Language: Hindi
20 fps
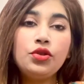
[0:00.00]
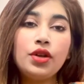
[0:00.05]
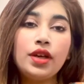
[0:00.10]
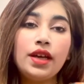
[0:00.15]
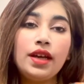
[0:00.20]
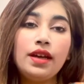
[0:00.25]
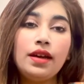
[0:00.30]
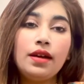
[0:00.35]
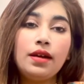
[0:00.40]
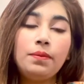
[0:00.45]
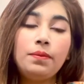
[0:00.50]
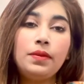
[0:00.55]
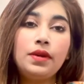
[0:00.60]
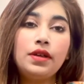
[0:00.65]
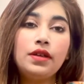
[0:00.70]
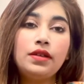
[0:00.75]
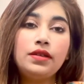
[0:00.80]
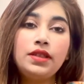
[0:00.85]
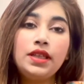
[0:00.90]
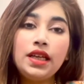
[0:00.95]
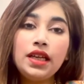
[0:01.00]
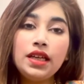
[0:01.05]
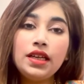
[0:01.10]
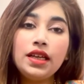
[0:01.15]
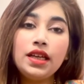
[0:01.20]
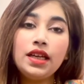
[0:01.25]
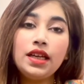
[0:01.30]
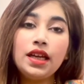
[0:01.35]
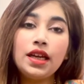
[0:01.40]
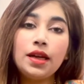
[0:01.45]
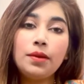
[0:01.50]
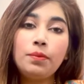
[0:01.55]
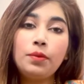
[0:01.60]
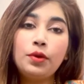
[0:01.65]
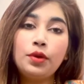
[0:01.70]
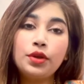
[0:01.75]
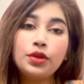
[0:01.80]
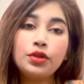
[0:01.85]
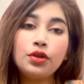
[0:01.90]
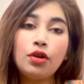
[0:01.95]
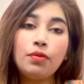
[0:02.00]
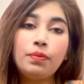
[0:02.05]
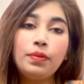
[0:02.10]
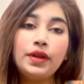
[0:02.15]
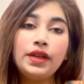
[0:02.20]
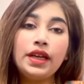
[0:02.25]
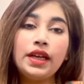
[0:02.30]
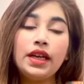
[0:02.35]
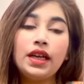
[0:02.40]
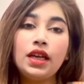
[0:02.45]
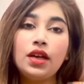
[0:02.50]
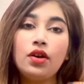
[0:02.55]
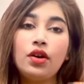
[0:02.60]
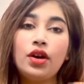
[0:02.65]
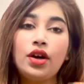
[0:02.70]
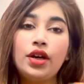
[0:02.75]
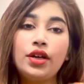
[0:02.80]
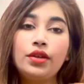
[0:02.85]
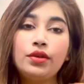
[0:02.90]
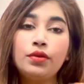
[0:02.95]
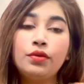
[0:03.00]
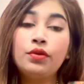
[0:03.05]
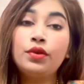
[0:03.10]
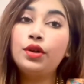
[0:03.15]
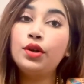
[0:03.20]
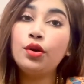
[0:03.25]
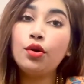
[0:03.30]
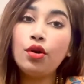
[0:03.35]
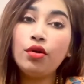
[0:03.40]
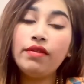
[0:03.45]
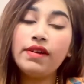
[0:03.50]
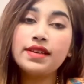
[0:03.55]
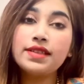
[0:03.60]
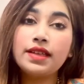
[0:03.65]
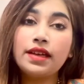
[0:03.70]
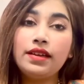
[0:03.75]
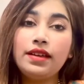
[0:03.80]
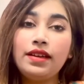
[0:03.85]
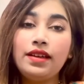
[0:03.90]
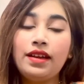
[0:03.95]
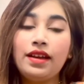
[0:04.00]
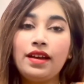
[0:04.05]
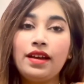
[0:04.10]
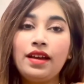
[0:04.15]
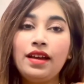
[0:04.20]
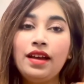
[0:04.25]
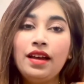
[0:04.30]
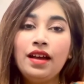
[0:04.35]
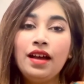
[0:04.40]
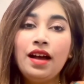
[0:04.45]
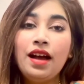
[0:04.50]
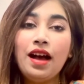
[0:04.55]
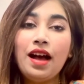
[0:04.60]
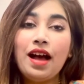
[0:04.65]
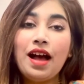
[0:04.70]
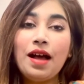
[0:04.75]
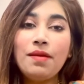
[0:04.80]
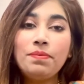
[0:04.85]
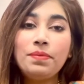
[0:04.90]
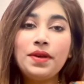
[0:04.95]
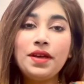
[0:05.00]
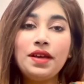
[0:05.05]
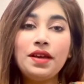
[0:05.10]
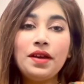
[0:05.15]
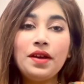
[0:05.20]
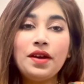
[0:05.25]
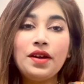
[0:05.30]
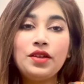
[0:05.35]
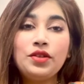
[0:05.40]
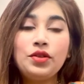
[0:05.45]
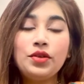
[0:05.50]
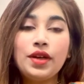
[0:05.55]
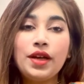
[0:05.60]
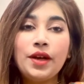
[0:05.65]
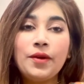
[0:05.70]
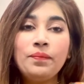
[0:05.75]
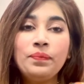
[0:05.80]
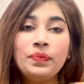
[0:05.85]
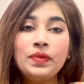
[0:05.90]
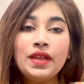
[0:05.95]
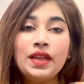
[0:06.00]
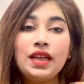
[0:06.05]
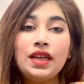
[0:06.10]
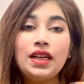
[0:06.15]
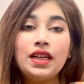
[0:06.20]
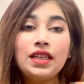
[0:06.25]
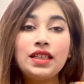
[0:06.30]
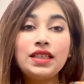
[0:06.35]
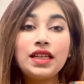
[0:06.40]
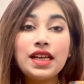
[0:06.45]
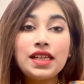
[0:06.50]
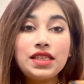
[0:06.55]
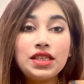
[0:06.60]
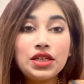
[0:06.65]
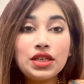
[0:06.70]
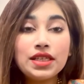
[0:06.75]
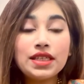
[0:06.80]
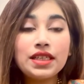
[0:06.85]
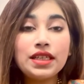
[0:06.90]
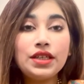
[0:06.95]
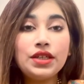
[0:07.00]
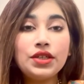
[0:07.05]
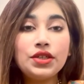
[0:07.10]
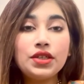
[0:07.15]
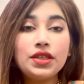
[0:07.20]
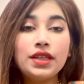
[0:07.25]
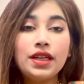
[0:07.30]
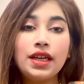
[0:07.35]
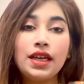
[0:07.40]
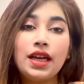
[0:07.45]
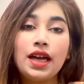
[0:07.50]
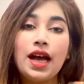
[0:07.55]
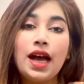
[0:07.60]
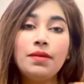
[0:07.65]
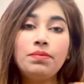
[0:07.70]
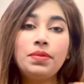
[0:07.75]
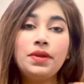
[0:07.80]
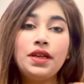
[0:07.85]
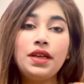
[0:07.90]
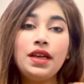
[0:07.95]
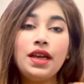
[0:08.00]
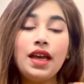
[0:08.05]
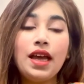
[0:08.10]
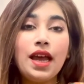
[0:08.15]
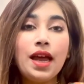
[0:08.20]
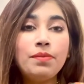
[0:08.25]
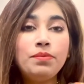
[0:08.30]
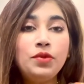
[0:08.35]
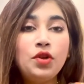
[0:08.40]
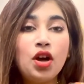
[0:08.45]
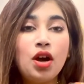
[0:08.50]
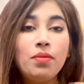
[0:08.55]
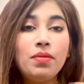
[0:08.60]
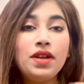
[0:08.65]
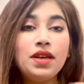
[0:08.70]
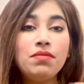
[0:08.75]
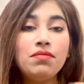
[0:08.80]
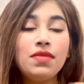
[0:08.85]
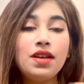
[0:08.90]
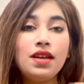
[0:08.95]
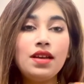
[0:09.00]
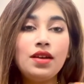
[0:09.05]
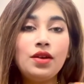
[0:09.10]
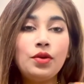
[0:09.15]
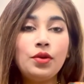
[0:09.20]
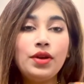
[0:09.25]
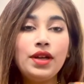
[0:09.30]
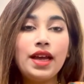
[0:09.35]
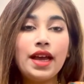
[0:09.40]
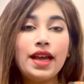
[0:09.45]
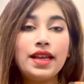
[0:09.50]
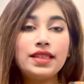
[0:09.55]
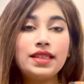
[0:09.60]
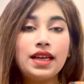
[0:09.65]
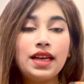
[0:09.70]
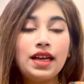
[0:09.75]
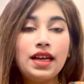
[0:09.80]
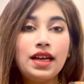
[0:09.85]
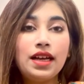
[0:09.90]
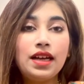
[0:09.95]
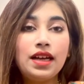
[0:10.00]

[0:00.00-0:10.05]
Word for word: जो है ठीक नहीं है पोर्स ओपन है और ग्लो वैसा नहीं है आपकी जो है कैंसरस कंडीशन है आपकी एब्डोमेन में कोई ऐसा